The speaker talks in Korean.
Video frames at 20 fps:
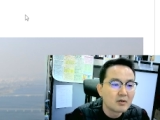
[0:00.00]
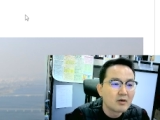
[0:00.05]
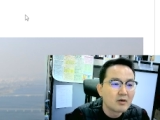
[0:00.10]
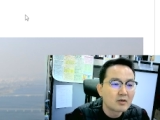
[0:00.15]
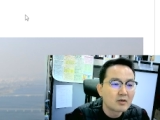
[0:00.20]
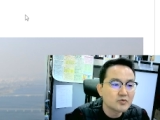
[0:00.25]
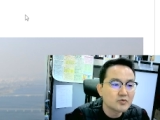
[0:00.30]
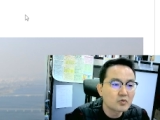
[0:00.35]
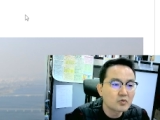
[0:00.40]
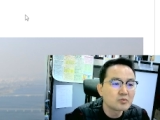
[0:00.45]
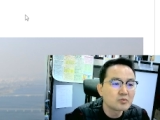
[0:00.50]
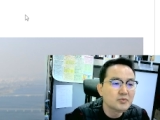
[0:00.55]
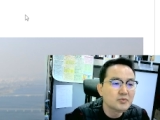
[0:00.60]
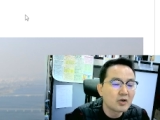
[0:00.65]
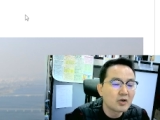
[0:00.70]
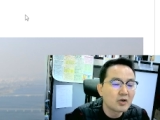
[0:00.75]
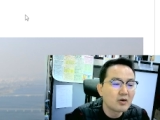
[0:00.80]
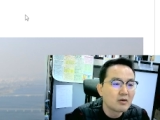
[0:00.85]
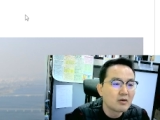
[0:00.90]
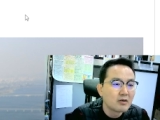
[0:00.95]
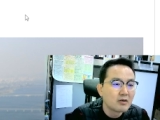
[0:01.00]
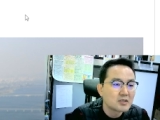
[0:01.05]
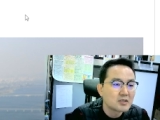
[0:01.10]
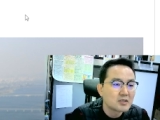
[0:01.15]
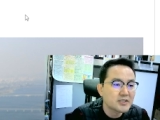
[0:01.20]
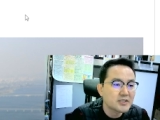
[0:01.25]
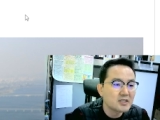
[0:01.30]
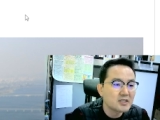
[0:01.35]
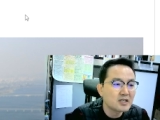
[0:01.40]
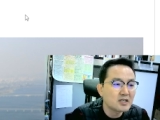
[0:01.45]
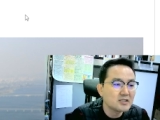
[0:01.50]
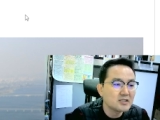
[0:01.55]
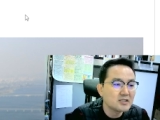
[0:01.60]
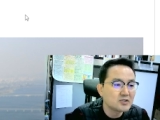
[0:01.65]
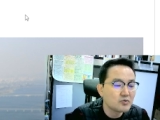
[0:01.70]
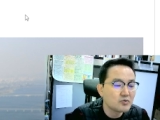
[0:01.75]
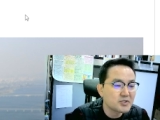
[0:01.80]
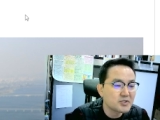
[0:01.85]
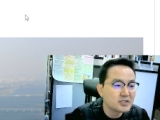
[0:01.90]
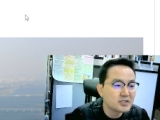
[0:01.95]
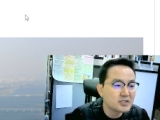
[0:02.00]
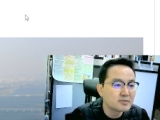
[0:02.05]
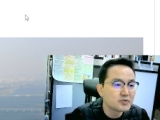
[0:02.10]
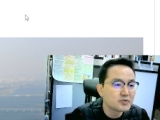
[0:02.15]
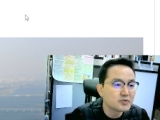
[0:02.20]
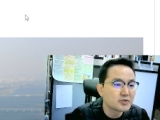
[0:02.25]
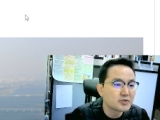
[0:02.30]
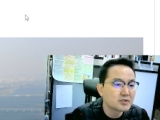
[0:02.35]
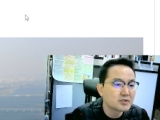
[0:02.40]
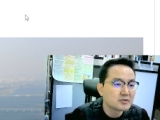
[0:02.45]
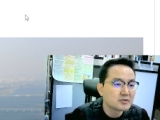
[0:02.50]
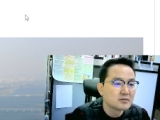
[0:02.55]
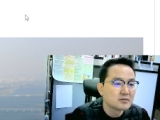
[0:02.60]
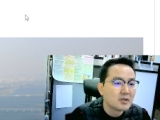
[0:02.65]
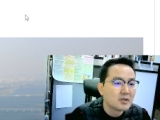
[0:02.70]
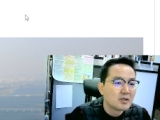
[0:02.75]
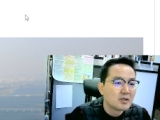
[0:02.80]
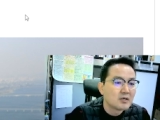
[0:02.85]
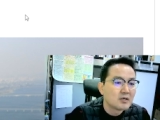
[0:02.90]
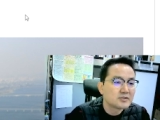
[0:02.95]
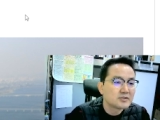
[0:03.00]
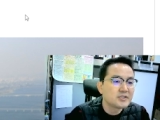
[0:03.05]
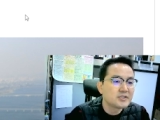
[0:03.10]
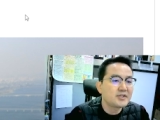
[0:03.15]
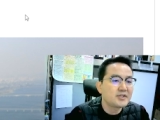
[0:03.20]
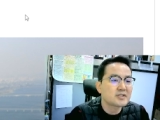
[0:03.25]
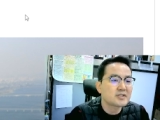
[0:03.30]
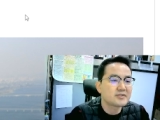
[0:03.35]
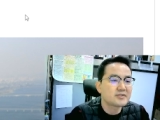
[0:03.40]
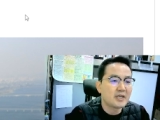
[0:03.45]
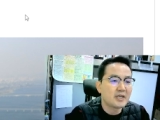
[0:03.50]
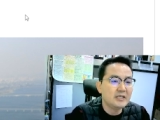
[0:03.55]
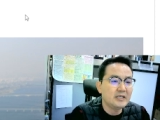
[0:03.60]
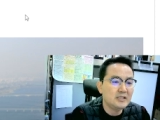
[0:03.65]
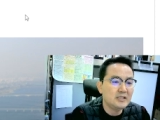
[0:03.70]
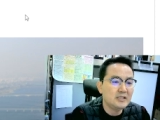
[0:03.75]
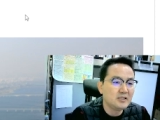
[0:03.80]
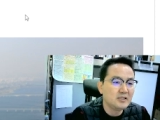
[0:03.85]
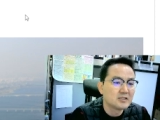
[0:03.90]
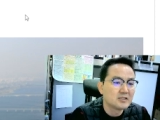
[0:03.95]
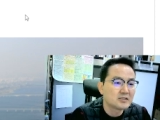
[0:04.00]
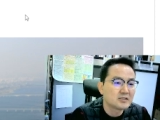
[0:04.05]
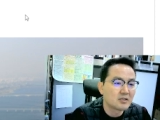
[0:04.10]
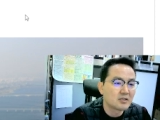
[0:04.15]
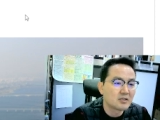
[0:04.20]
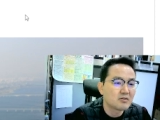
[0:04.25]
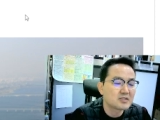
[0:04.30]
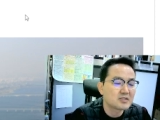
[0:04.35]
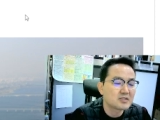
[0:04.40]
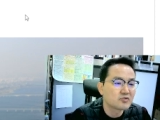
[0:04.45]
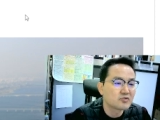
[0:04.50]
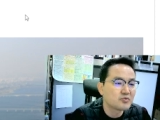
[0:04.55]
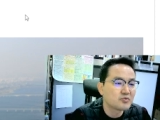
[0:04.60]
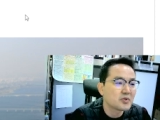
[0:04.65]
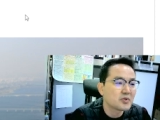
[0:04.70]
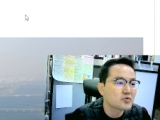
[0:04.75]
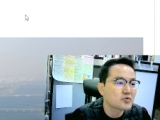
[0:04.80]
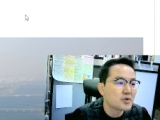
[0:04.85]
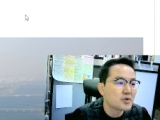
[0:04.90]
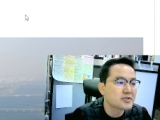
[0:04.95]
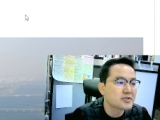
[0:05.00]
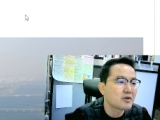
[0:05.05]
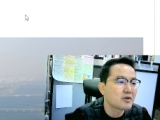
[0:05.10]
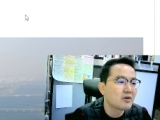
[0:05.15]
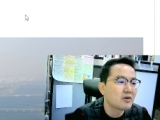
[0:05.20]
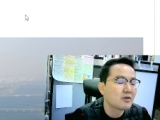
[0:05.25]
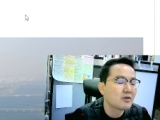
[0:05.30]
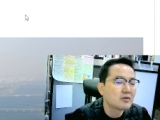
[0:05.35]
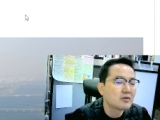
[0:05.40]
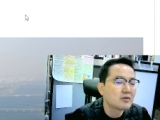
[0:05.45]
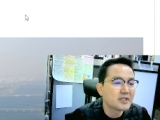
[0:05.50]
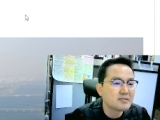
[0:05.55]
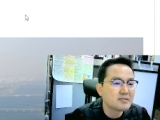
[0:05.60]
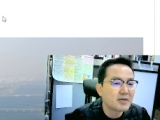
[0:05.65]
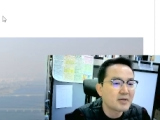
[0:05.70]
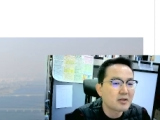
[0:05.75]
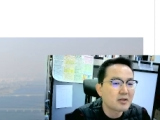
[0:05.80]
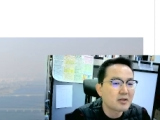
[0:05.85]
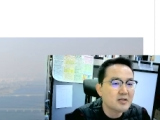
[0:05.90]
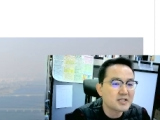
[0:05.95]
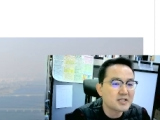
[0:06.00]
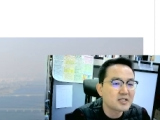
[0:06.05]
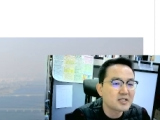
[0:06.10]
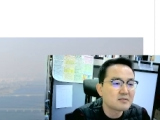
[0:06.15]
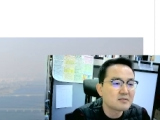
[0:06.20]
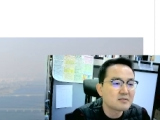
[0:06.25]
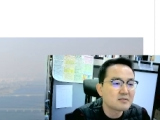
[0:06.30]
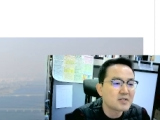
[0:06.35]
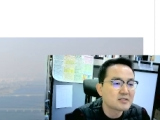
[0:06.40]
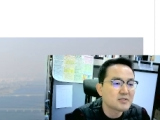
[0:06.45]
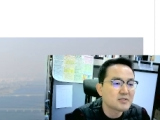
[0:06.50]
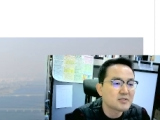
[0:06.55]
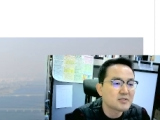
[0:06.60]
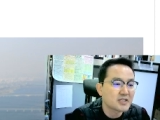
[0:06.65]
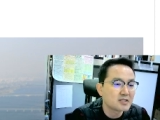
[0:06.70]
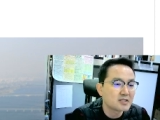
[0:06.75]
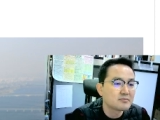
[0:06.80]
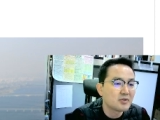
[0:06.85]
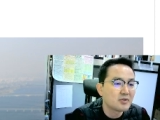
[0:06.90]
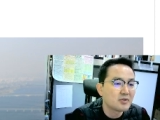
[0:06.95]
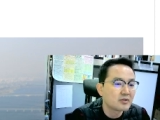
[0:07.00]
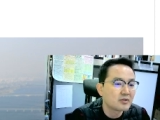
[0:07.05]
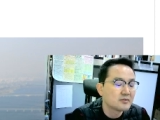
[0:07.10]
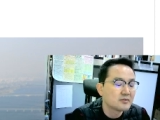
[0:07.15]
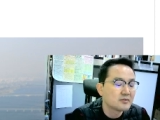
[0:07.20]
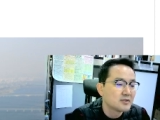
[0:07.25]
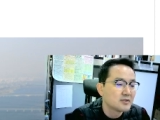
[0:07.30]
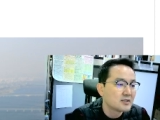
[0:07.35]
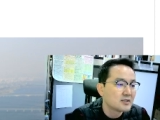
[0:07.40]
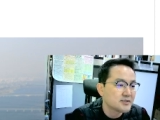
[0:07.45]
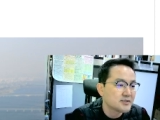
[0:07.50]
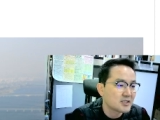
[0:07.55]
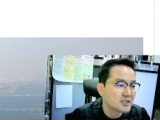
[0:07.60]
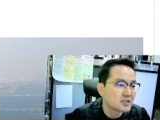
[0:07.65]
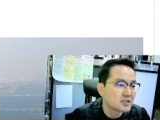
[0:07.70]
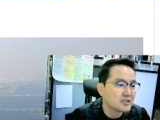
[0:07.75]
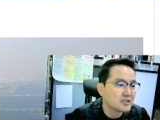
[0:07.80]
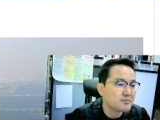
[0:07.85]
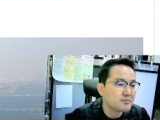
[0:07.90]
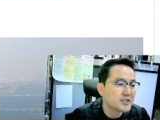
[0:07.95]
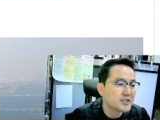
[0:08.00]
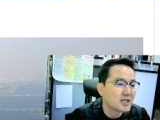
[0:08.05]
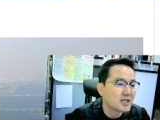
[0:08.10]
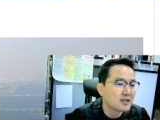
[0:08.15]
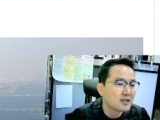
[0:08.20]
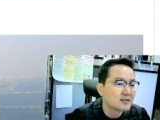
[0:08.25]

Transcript: 조금 더 생각이 좀 있으신 분들은 GTX-A 정거장 주변으로 해서 내 집 마련을 하시라는 말씀을 다시 한번 제가 드립니다.